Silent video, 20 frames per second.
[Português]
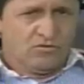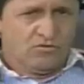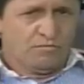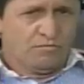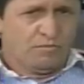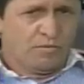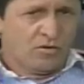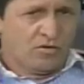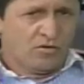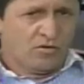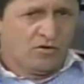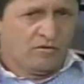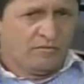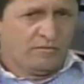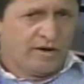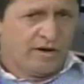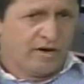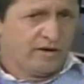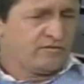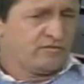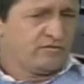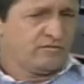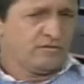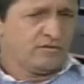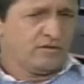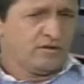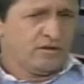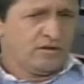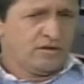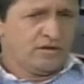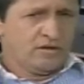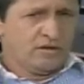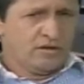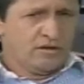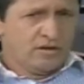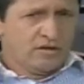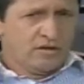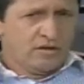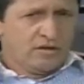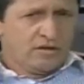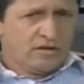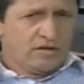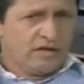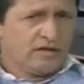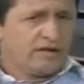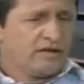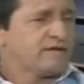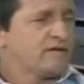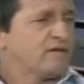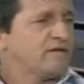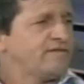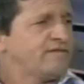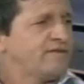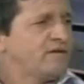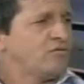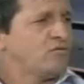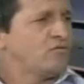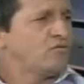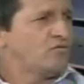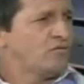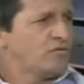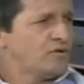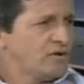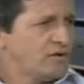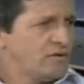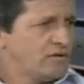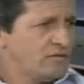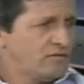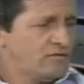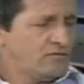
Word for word: Paulo Roberto, que é da televisão Cunha,